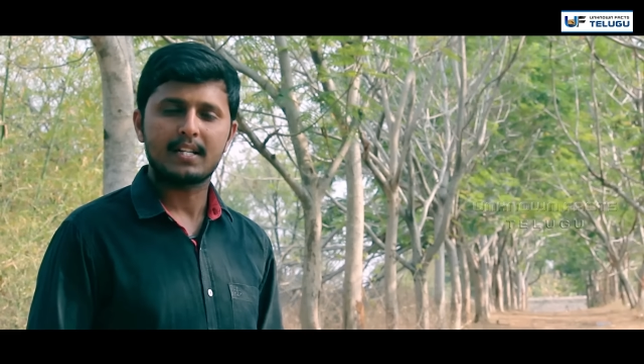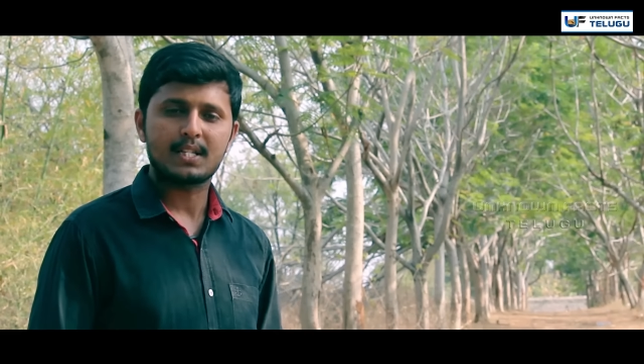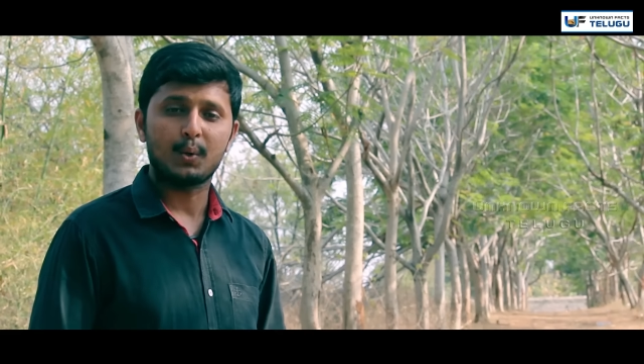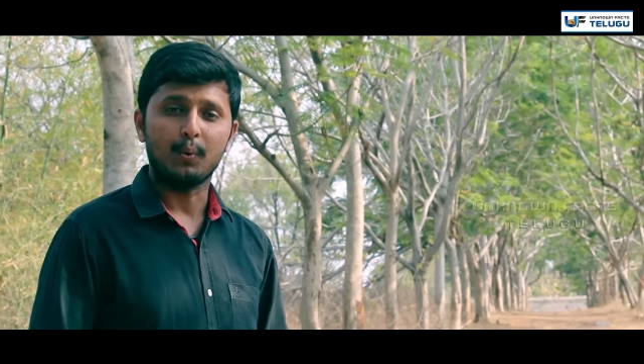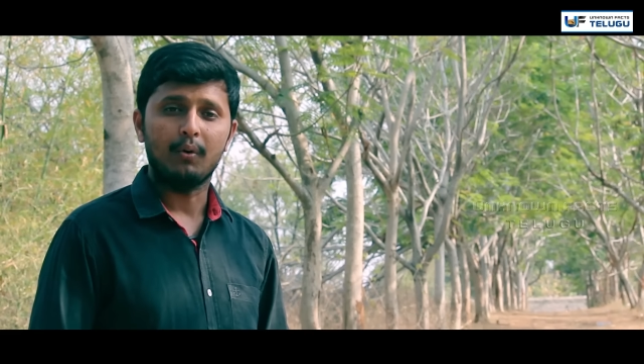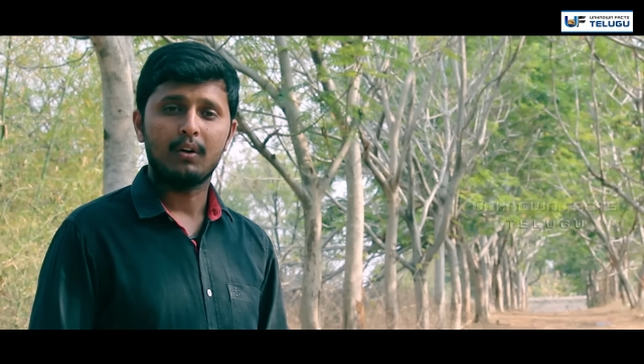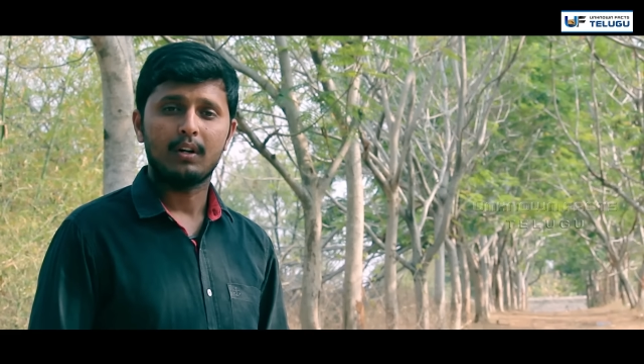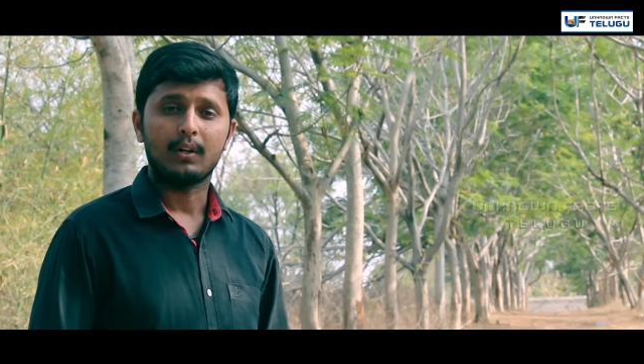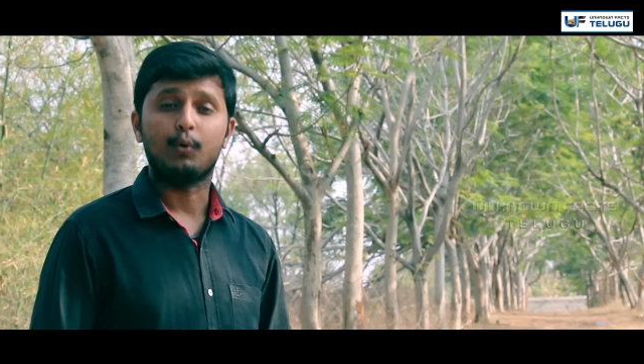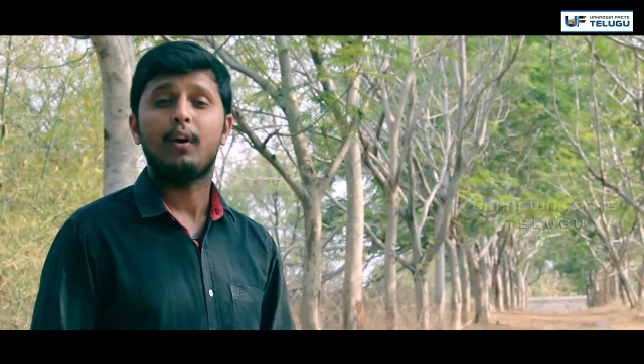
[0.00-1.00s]
నడుస్తూ
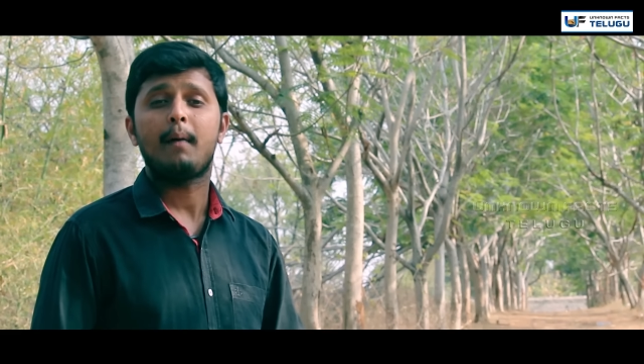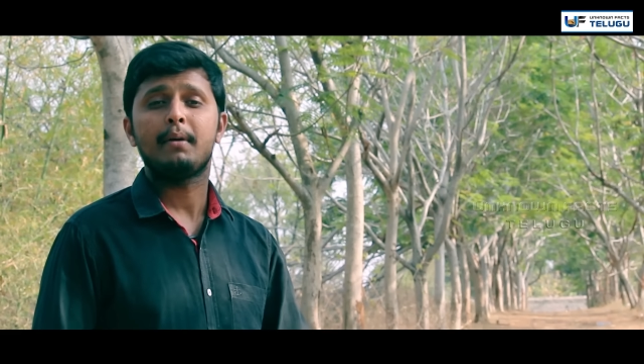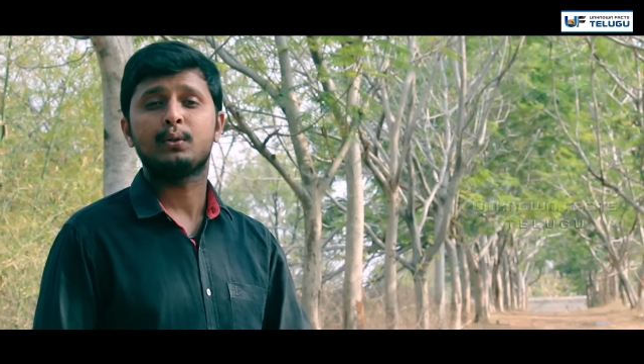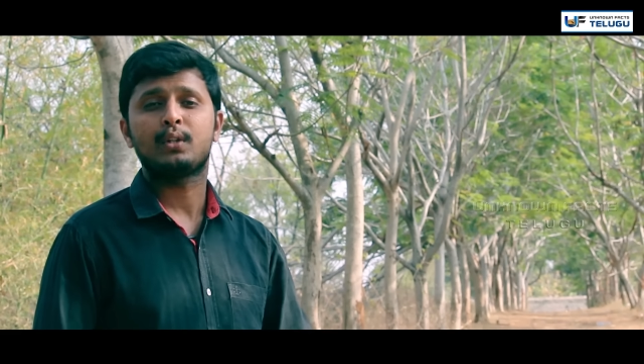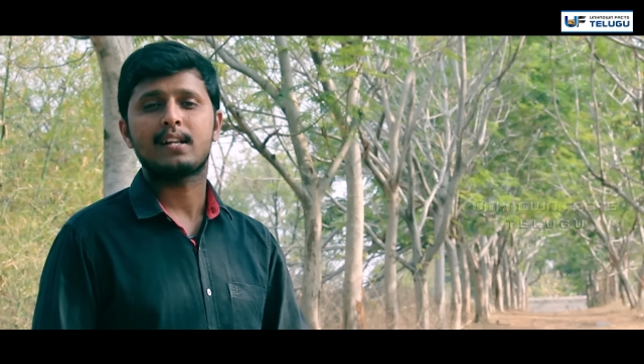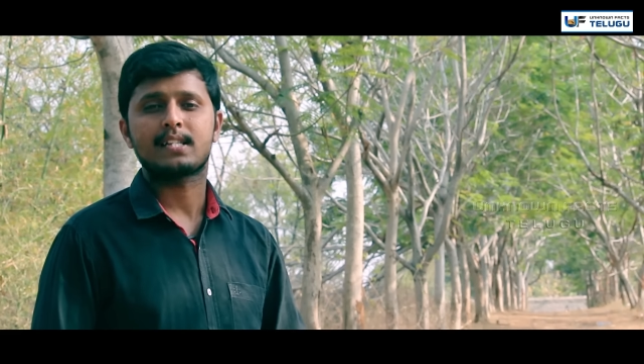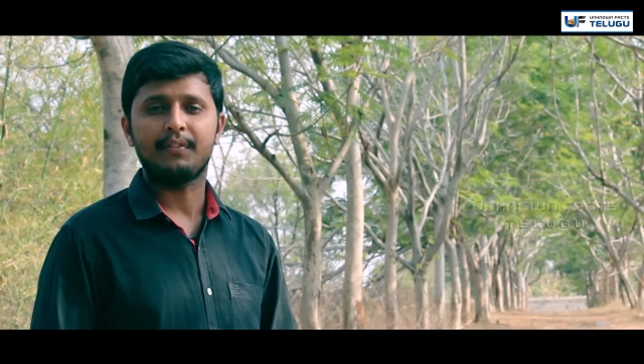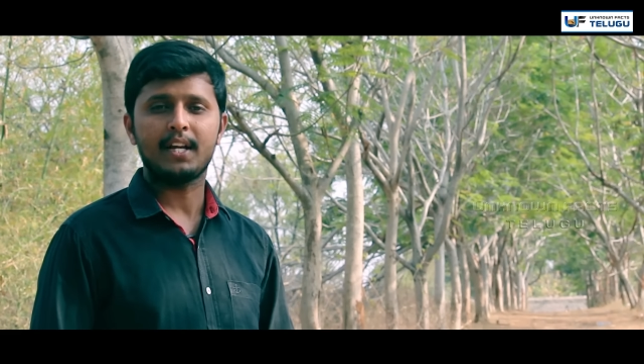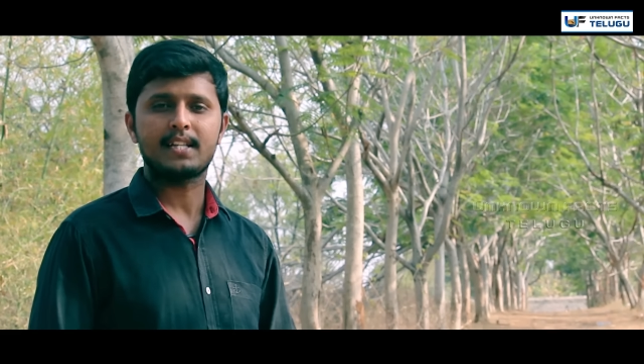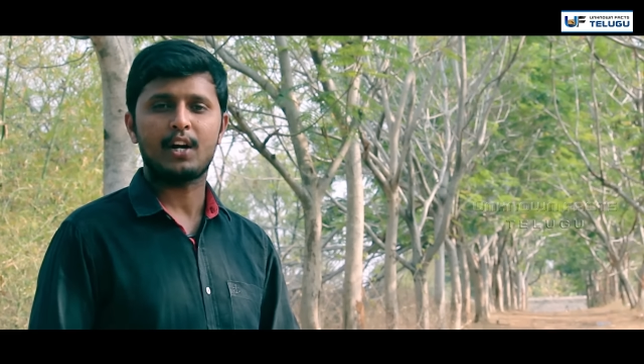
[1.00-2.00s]
గులాబీ గుత్తుల
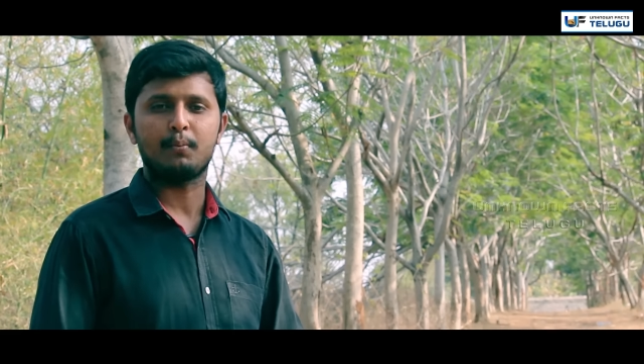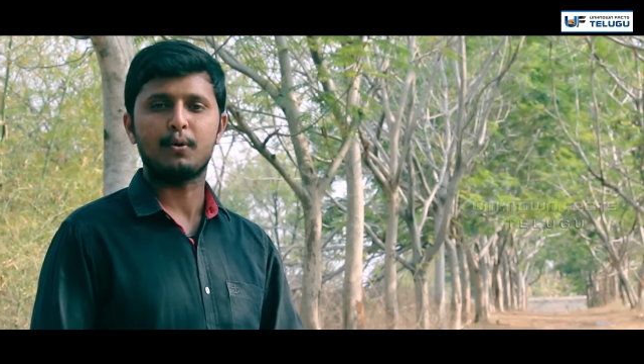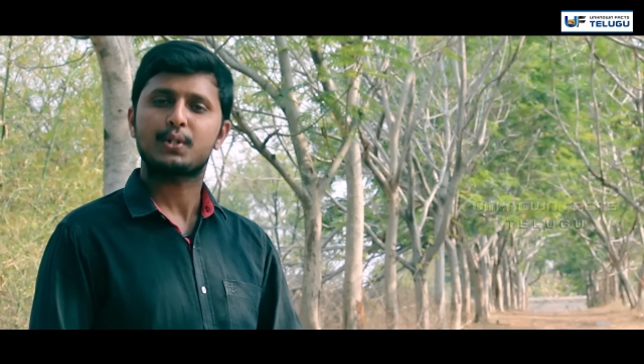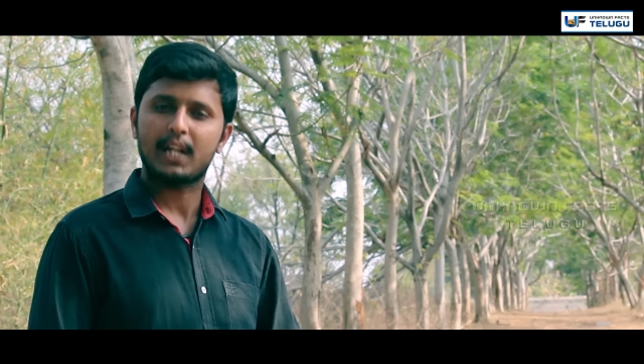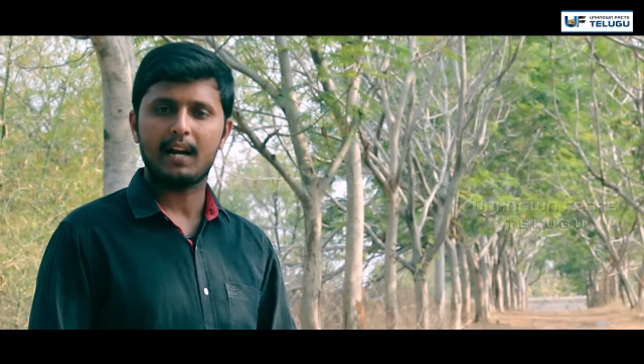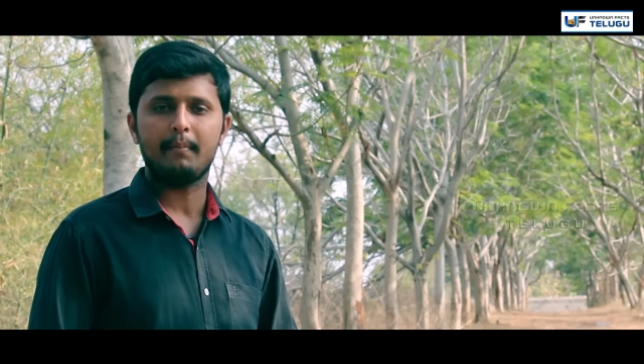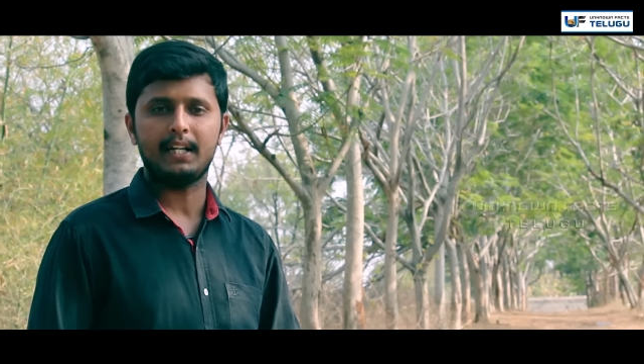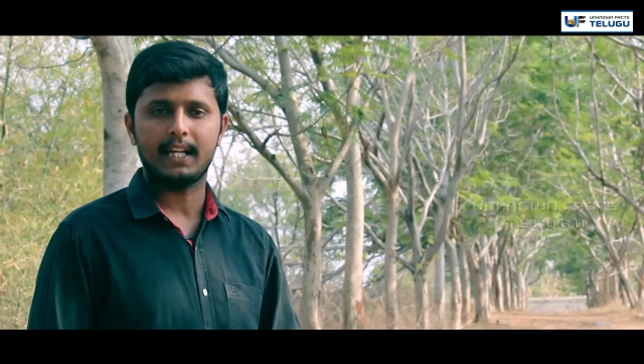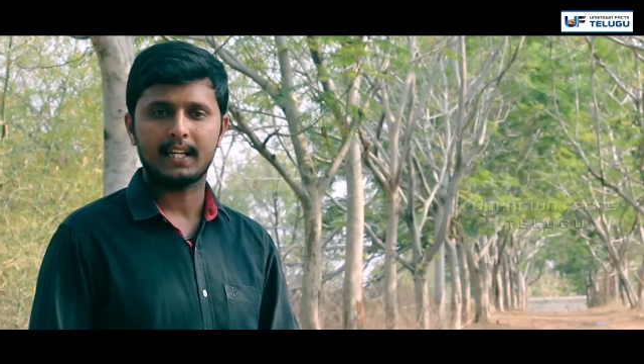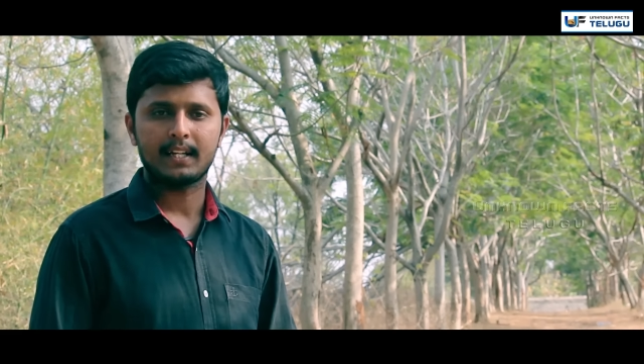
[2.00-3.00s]
సందేశాలను
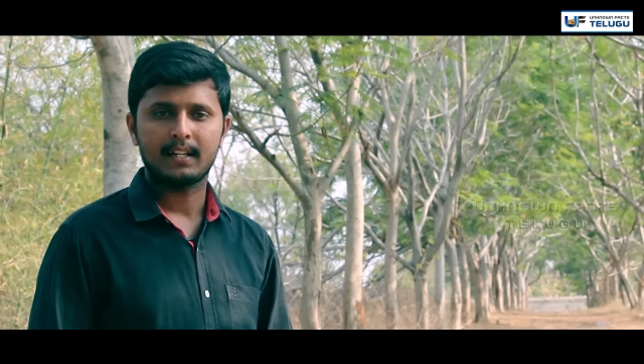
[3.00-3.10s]
మోసుకెళ్లడమేంటి